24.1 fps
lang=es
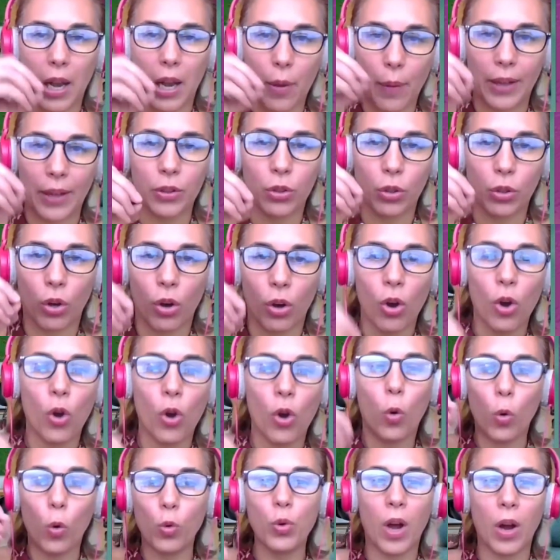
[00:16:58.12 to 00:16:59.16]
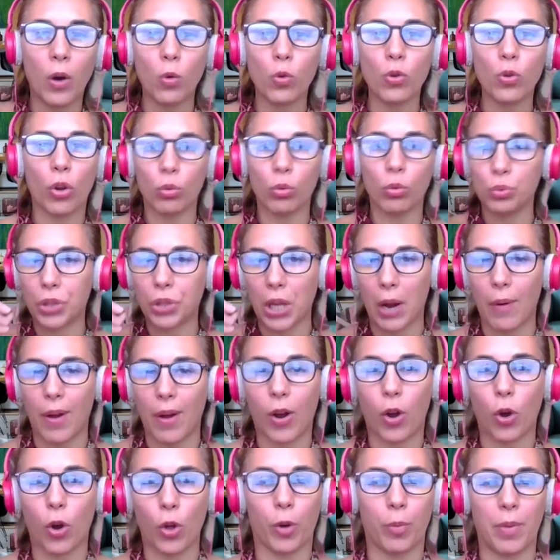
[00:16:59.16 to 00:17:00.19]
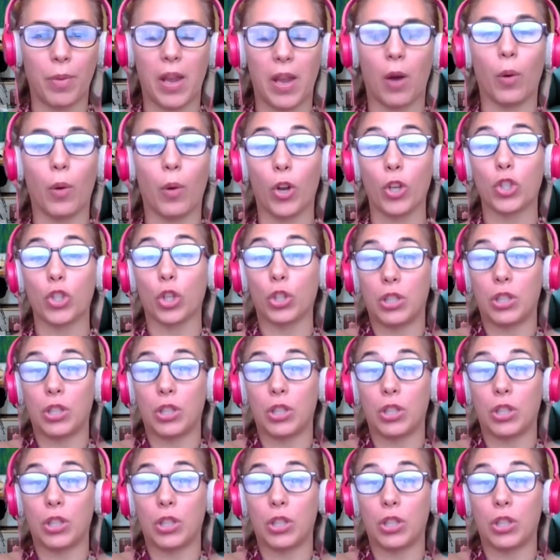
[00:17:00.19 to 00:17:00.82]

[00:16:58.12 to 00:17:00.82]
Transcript: relevando uno a uno un trabajo de hormiga. Bueno,